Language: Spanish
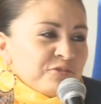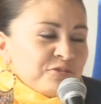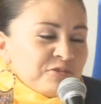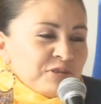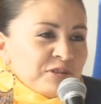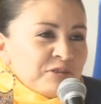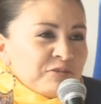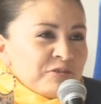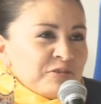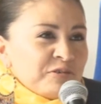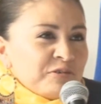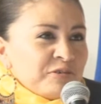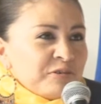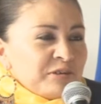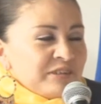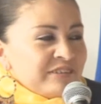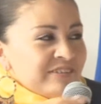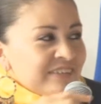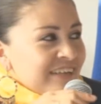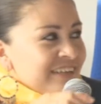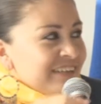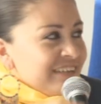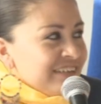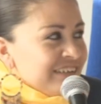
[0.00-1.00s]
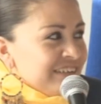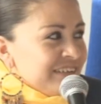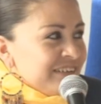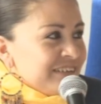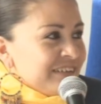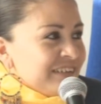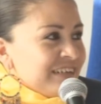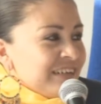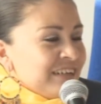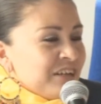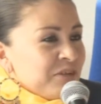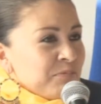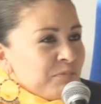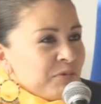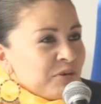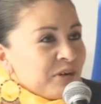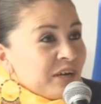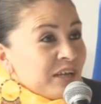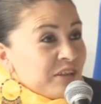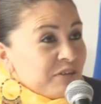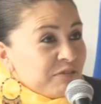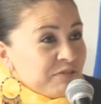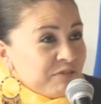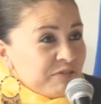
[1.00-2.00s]
cuando están en,
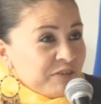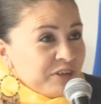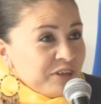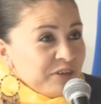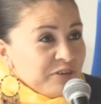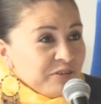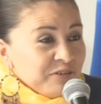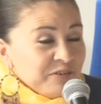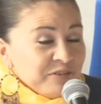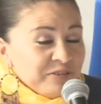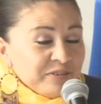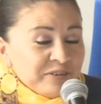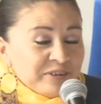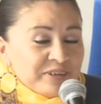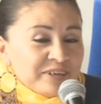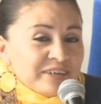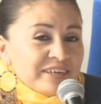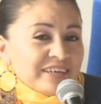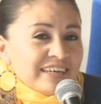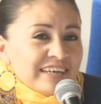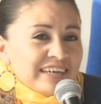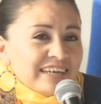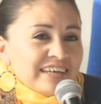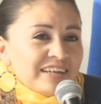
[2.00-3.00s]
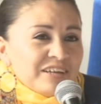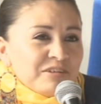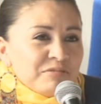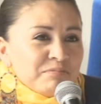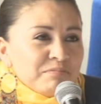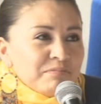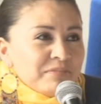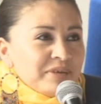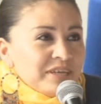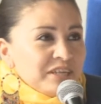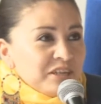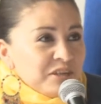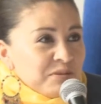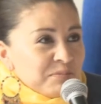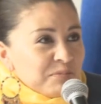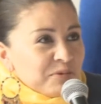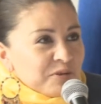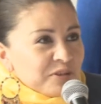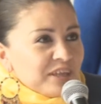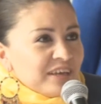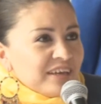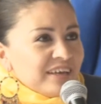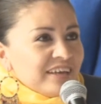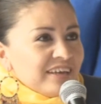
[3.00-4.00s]
época de frío, el
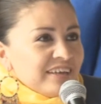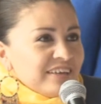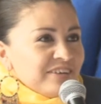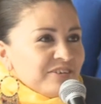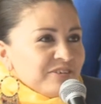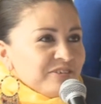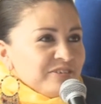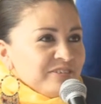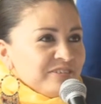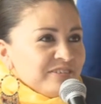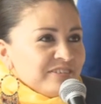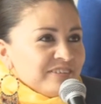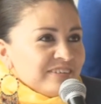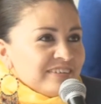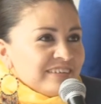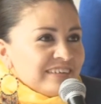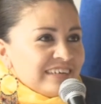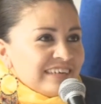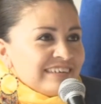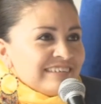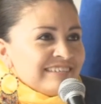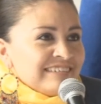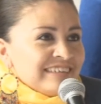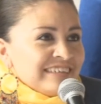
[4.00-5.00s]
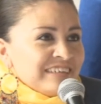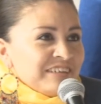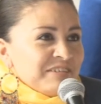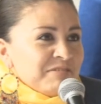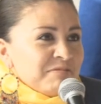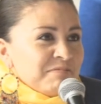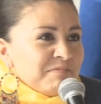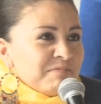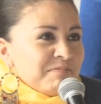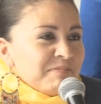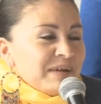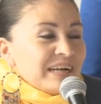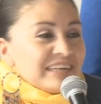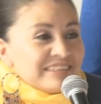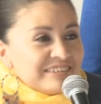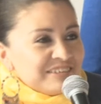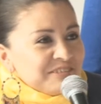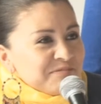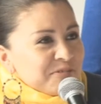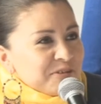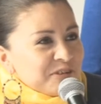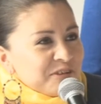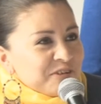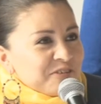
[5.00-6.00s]
mínimo de ellos es el
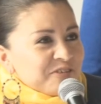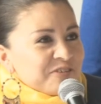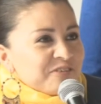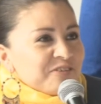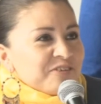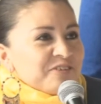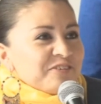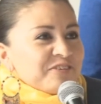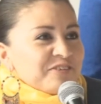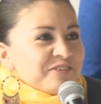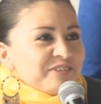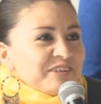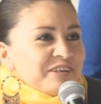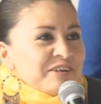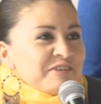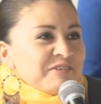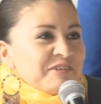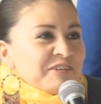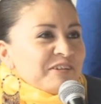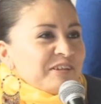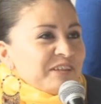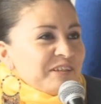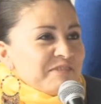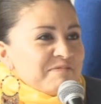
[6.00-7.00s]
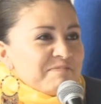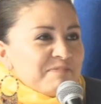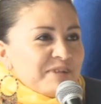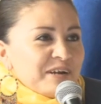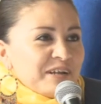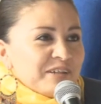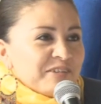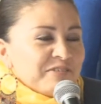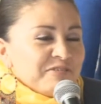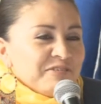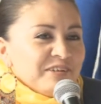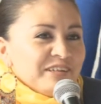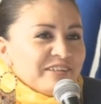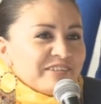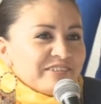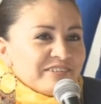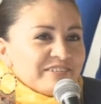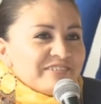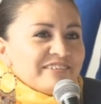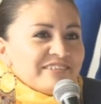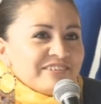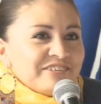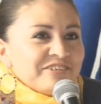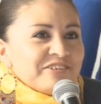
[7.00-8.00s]
máximo de nosotros en cuanto a temperatura.
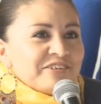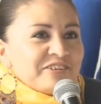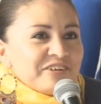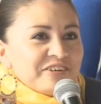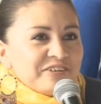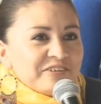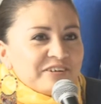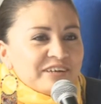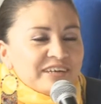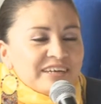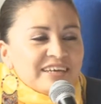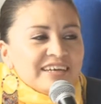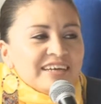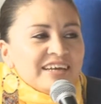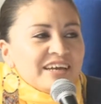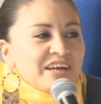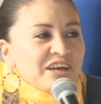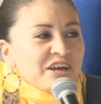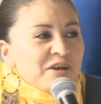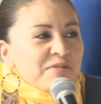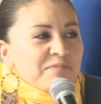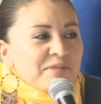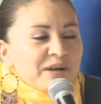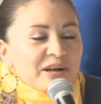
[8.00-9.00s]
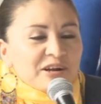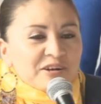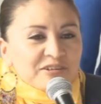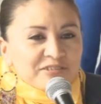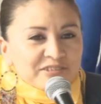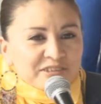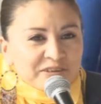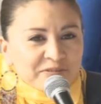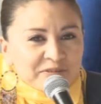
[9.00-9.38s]
Entonces yo creo que para los